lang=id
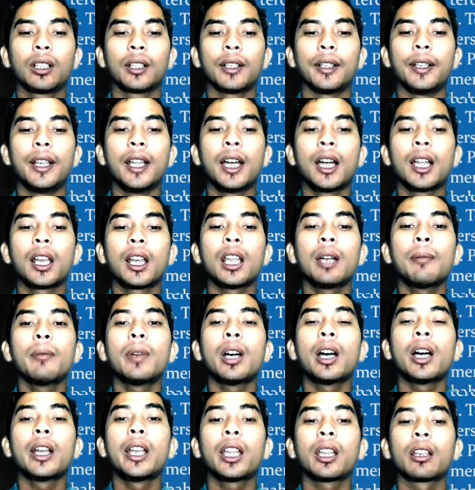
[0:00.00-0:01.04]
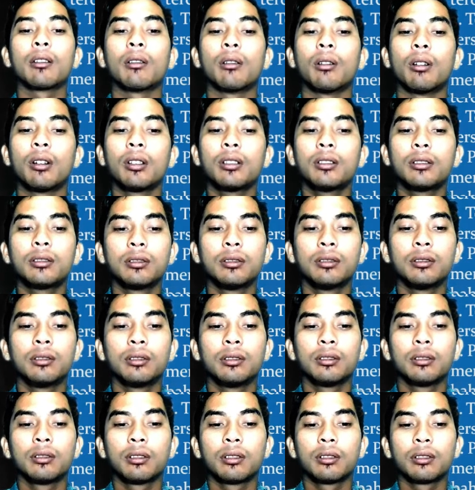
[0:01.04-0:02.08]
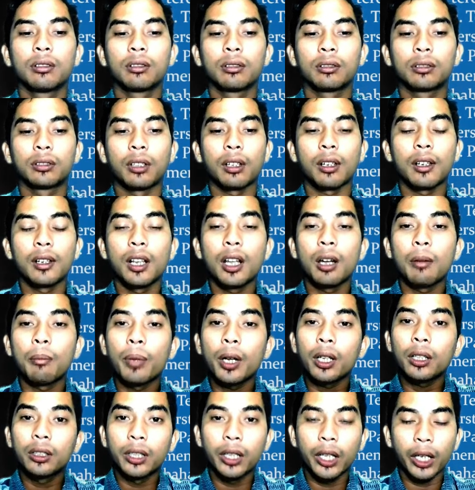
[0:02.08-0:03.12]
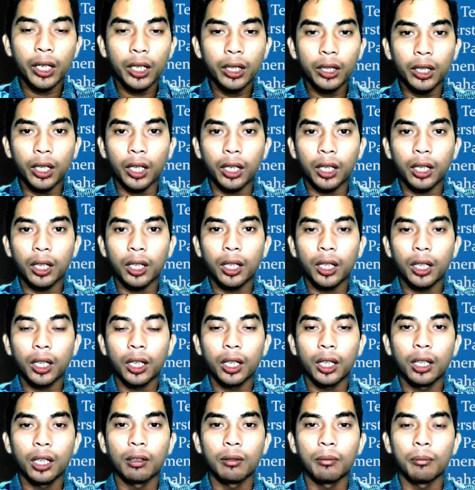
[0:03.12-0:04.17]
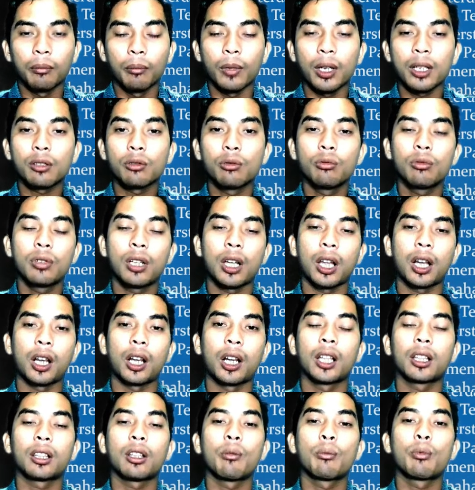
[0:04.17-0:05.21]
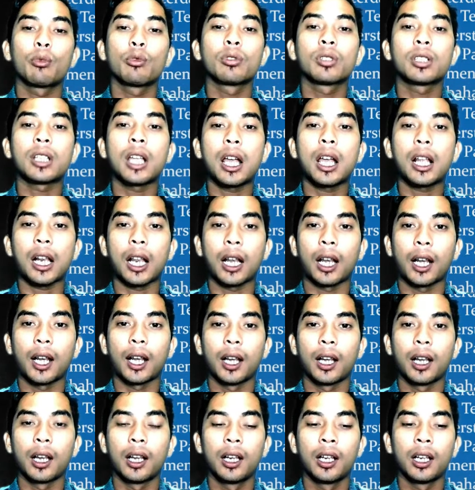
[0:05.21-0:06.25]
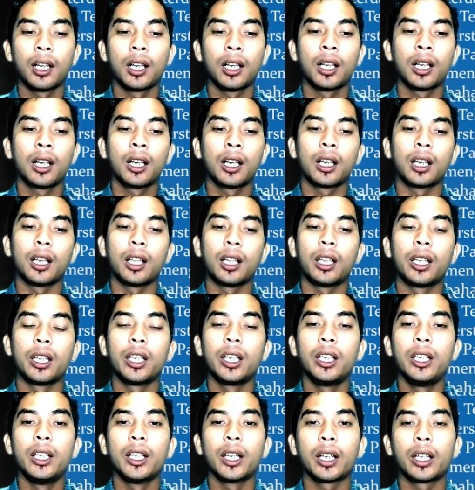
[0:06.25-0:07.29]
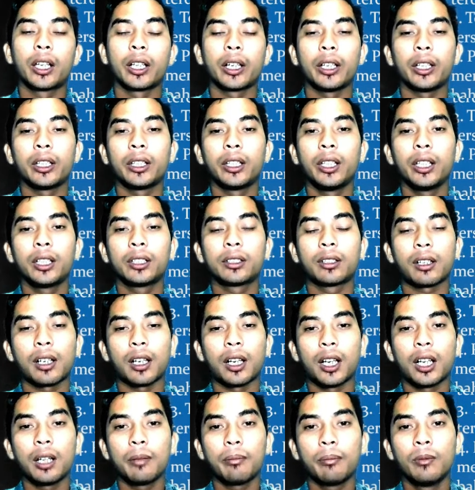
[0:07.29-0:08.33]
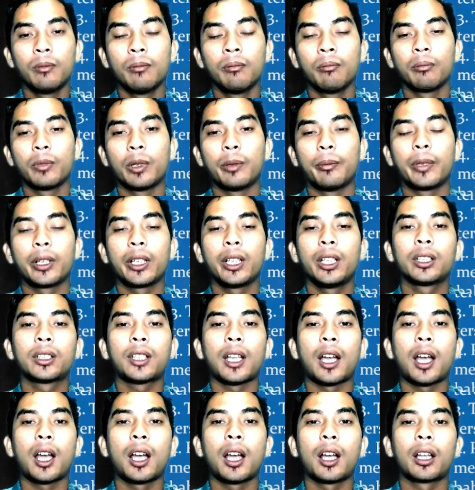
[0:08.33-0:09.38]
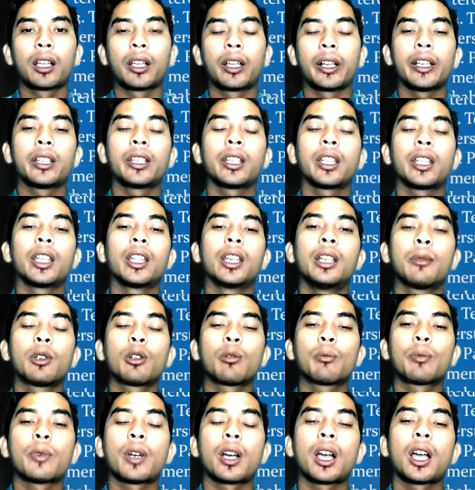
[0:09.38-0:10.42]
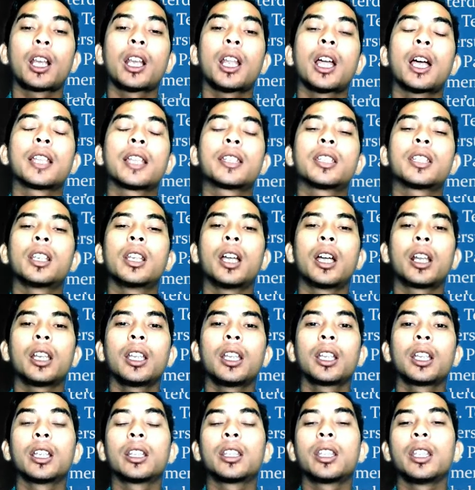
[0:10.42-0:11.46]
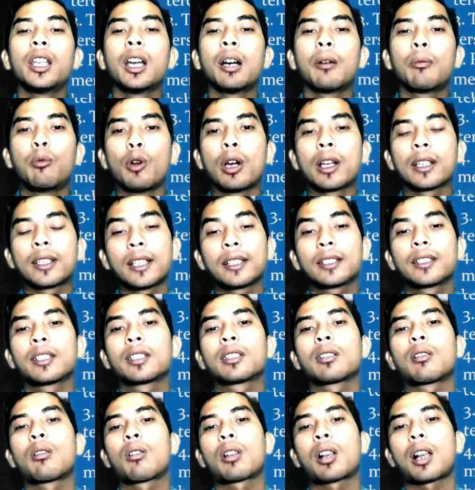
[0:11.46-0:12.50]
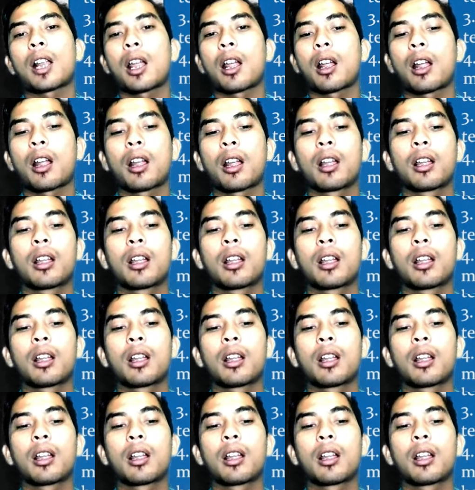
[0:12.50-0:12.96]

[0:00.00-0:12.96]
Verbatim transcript: dalam anekdot terdapat kritik, masukan, ataupun saran. Nah, ini dia kritik terhadap pemerintah. Kritik ini merupakan hasil dari ketidakpuasan seseorang.